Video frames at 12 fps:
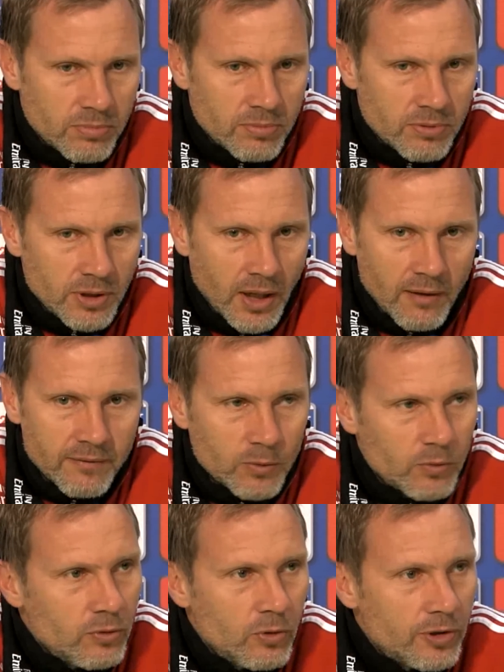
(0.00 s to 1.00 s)
ja, war
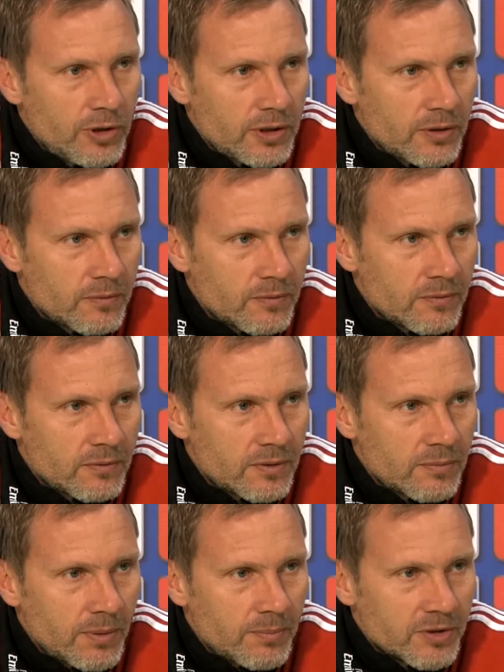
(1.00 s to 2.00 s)
unnötig
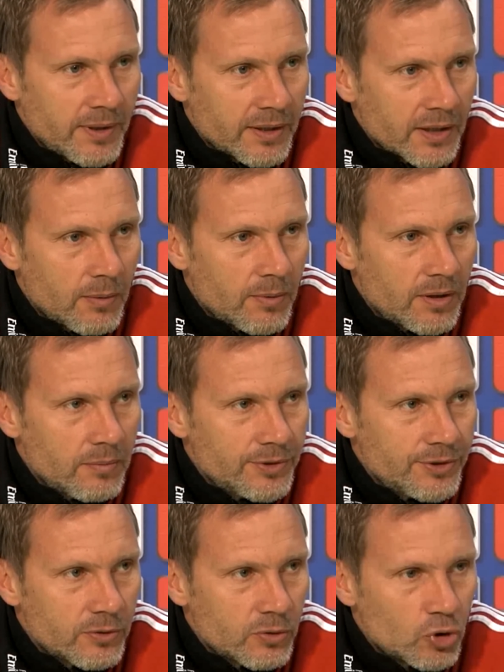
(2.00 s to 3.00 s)
und beim zweiten kam er halt ein
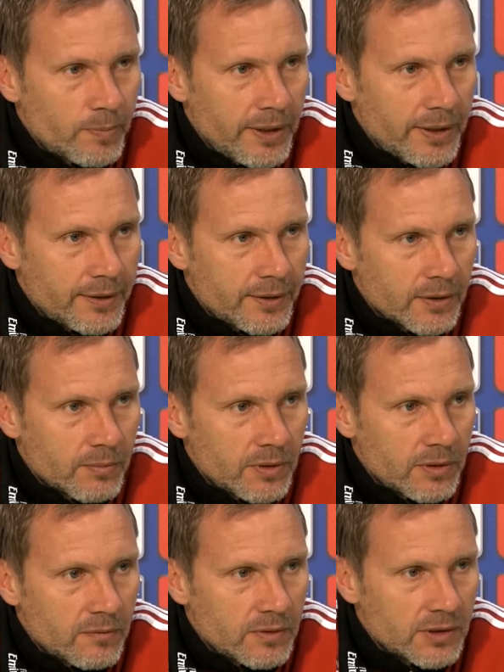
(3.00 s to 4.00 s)
bisschen zu spät. Ich habe
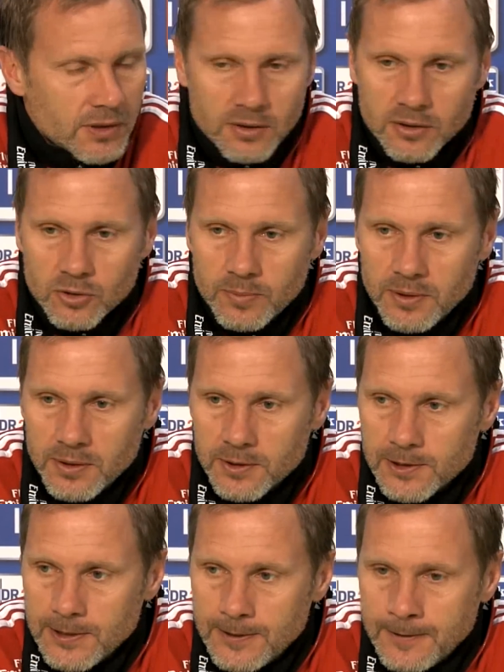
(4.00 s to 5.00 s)
ja, wie gesagt, das Spiel
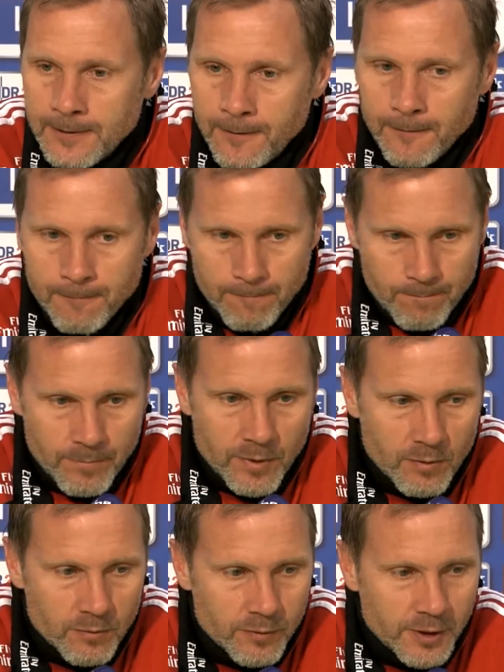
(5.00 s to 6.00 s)
gesehen.
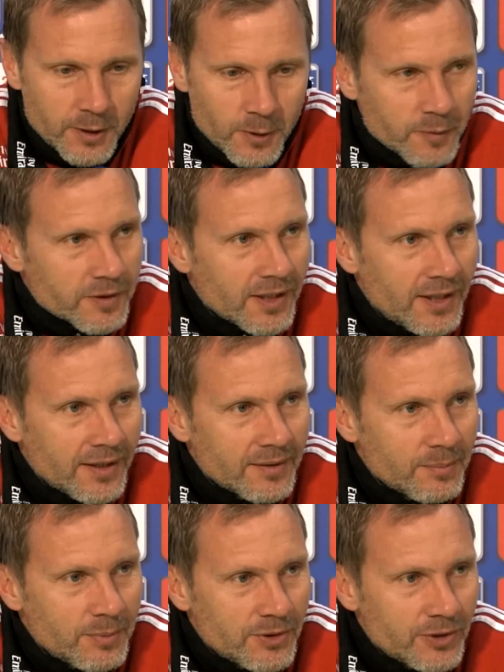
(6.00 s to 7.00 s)
Für ihn läuft es gerade
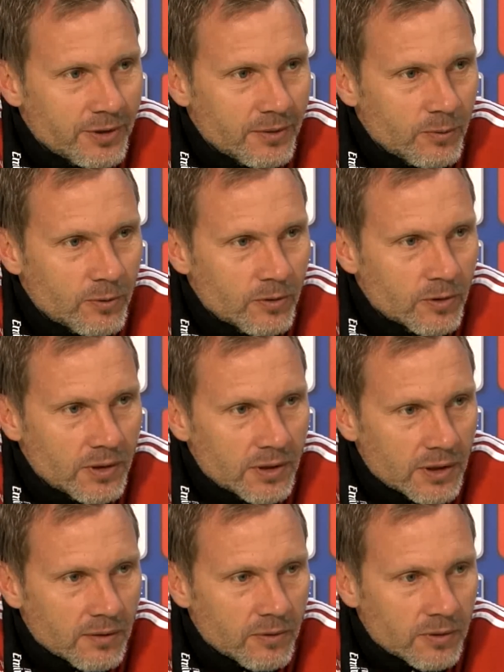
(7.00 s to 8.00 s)
ein bisschen
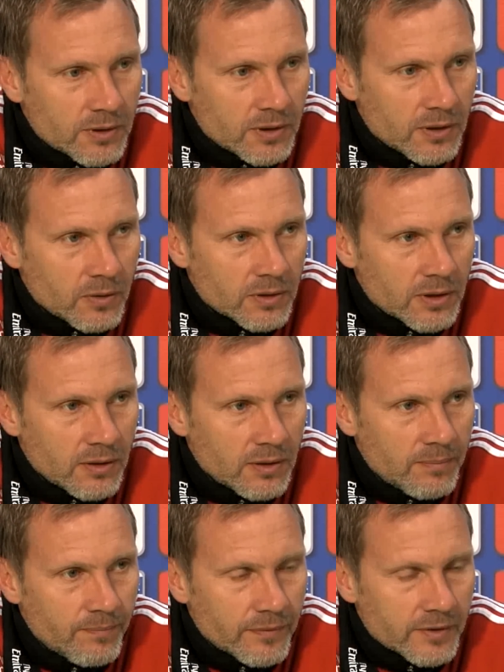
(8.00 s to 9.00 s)
unglücklich. Er wollte ja auch der
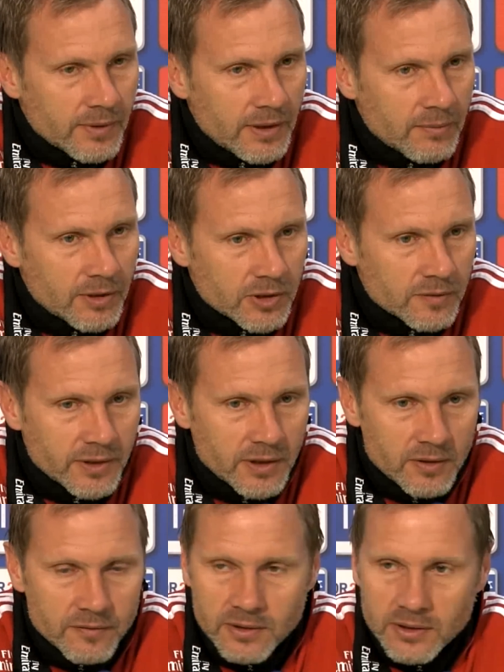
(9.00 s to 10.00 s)
zweiten Mannschaft
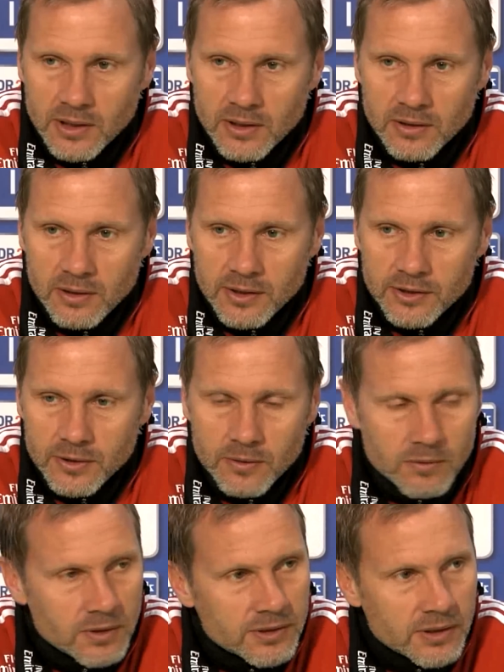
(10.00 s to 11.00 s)
helfen. Ich denke, die
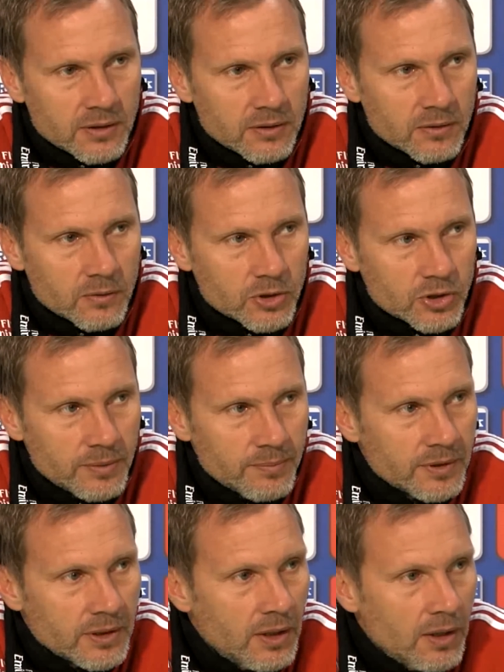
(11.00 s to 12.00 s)
Einstellung gestern hat auch
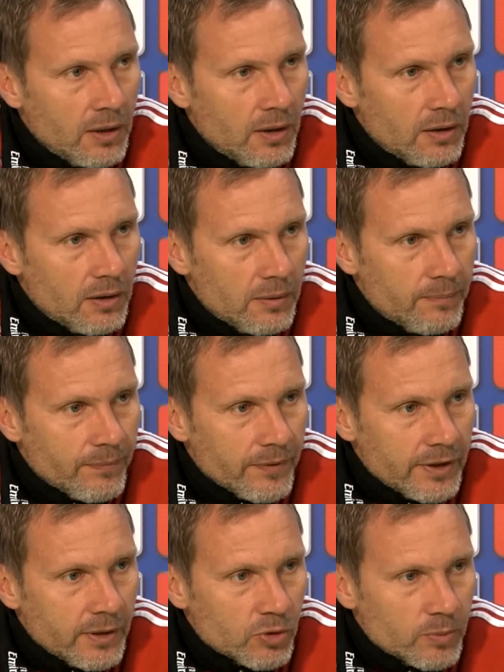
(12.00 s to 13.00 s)
gestimmt. Ähm,
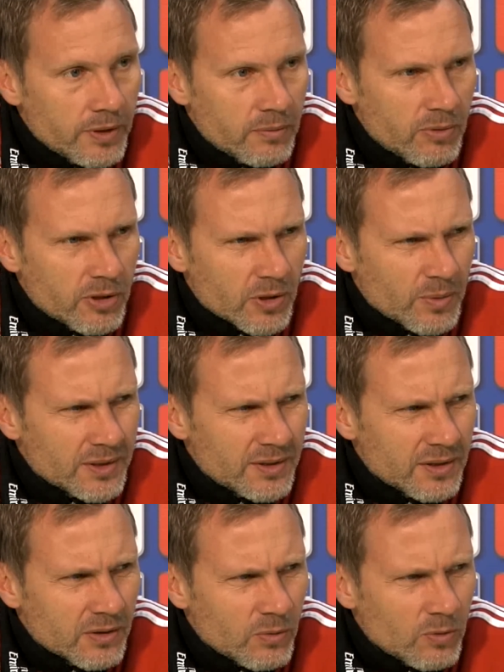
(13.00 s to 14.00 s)
in dem Spiel möchte aber jetzt
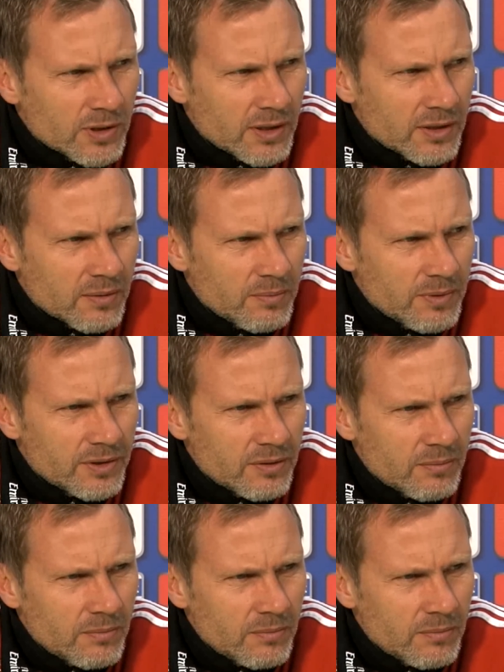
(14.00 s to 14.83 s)
nicht großartig mich,